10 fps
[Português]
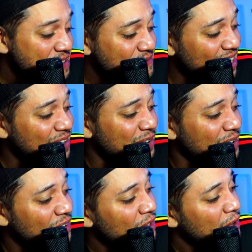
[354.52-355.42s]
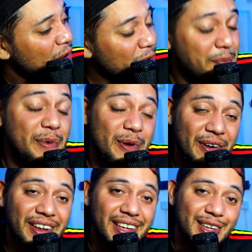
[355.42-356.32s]
Mano, o
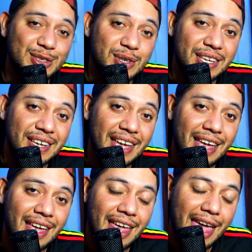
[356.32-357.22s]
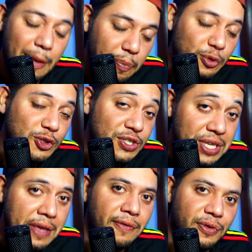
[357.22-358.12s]
pior é que isso aqui é
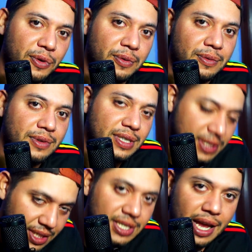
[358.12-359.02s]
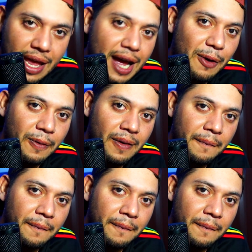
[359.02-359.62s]
possível que seja real.